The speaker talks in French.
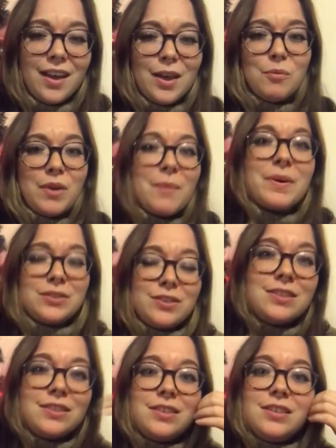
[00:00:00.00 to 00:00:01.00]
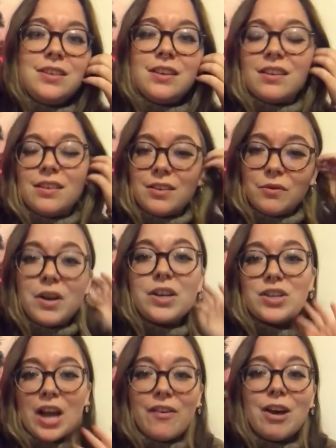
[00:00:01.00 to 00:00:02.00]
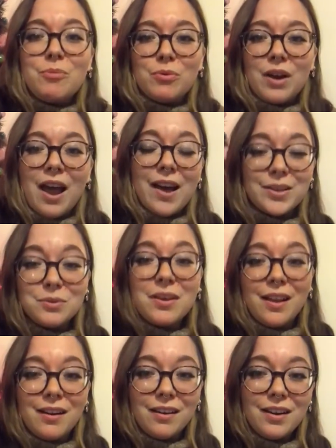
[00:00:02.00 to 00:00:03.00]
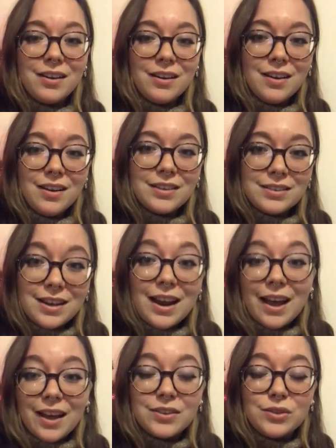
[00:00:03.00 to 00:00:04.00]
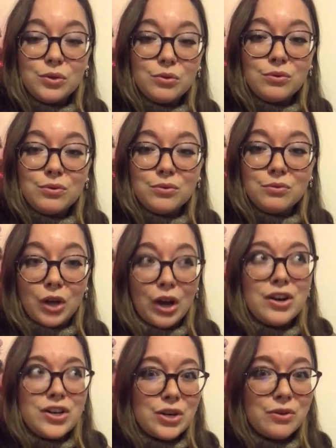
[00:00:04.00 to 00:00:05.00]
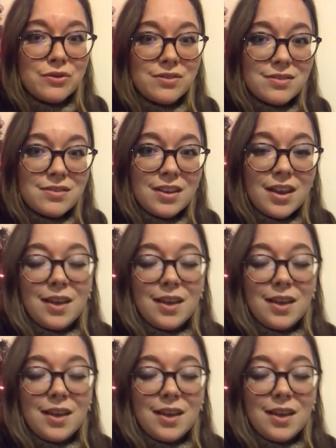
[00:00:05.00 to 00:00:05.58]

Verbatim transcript: Puis là, après ça, il dit Moi, euh, Ouais, je travaille pour la radio Galilée. » la radio religieuse.